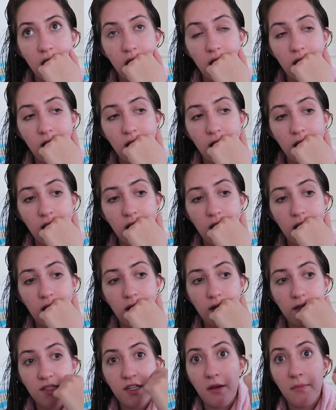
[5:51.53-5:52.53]

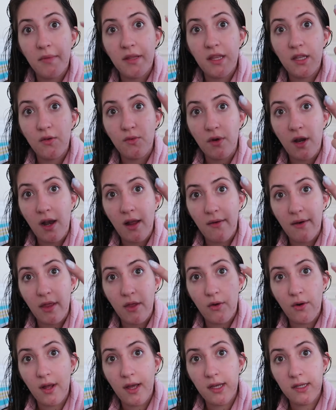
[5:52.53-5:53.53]
ah, ya metí una
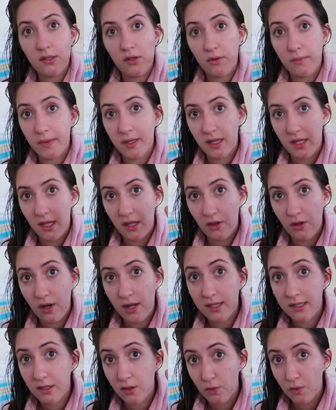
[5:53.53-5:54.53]
lavadora y estoy metiendo
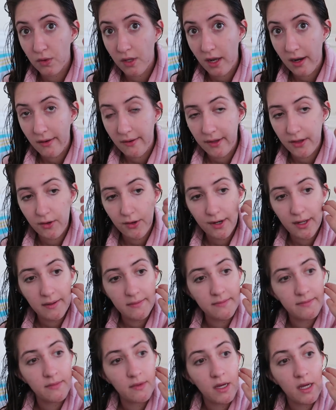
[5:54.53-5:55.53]
la segunda lavadora.
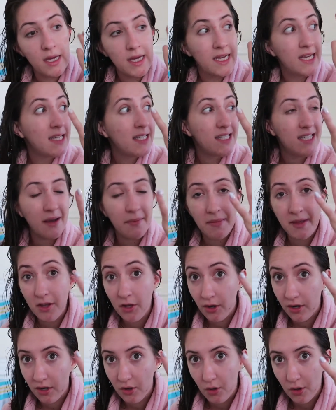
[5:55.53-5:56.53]
Ya
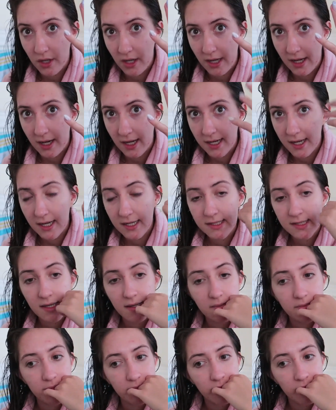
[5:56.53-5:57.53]
medio recogí la
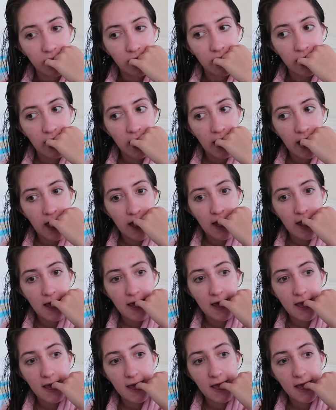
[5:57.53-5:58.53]
casa.
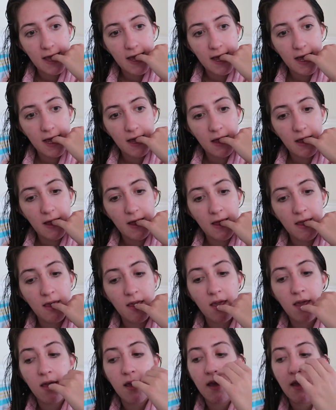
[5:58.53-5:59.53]
Eh,
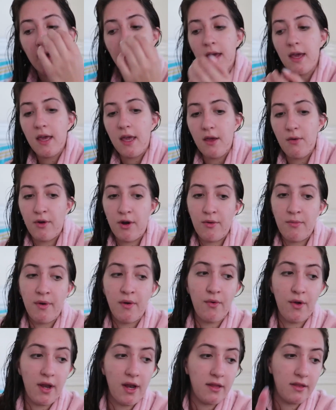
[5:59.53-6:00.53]
y bueno, me
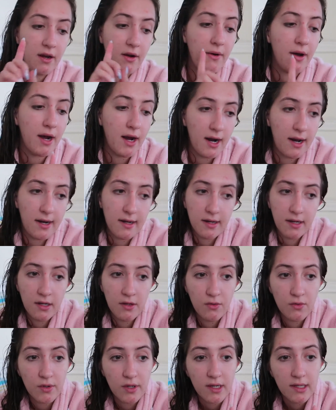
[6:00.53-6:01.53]
voy a ir a trabajar
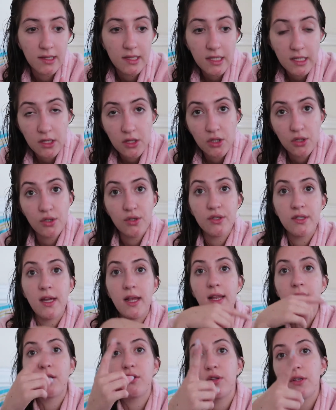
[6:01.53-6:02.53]
en un ratito,
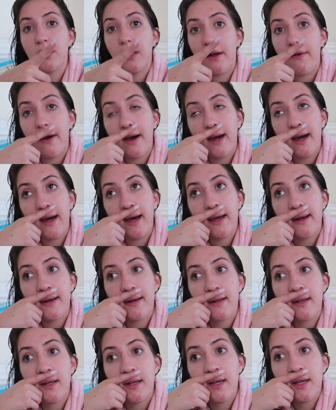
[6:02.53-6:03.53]
saliendo de trabajar.
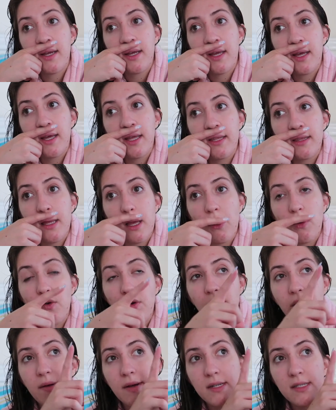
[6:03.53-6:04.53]
Tengo
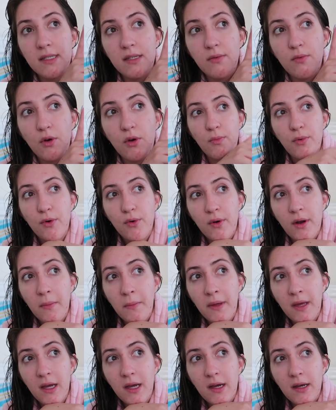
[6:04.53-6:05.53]
que ver si por una
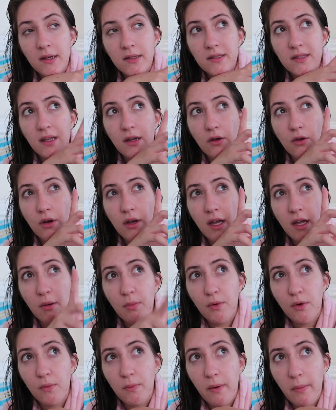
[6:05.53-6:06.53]
amiga, tengo que ir
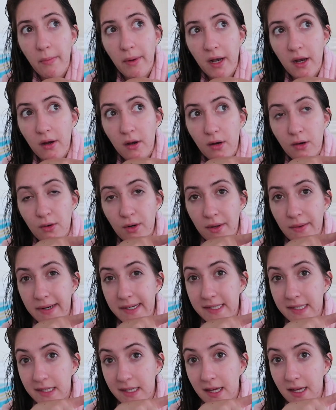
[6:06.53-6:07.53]
por un papel a la
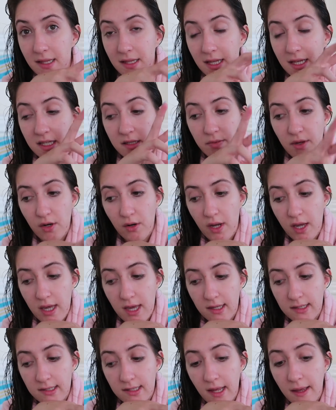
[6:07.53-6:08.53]
universidad, que espero que
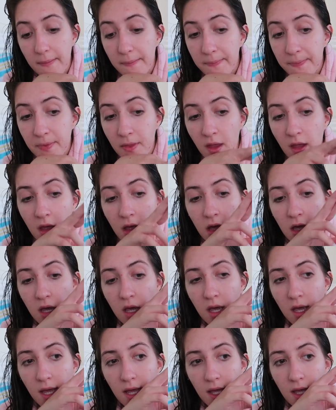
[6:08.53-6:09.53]
ya esté.
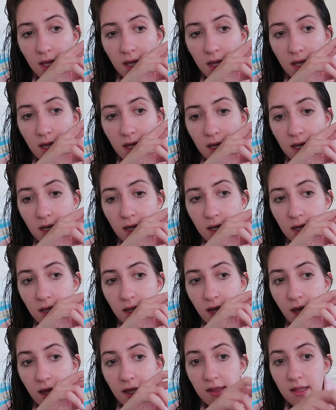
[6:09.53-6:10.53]
Y
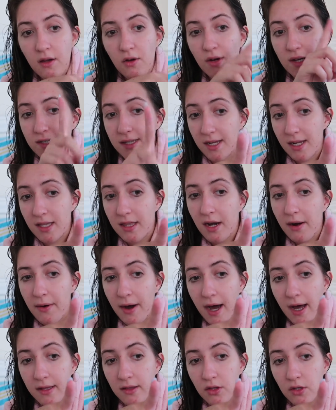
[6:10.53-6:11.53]
de ahí tengo que seguir
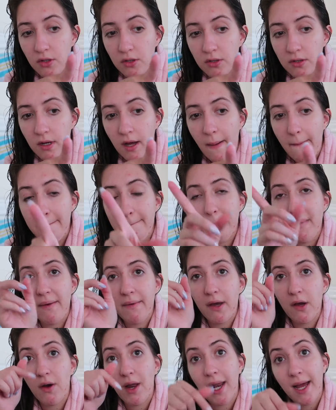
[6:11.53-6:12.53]
trabajando. Me
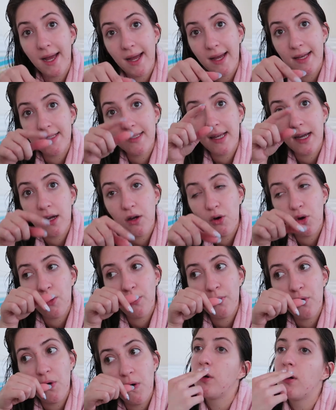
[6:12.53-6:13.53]
vengo a la casa,
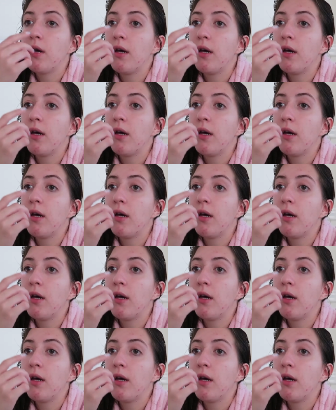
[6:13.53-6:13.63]
como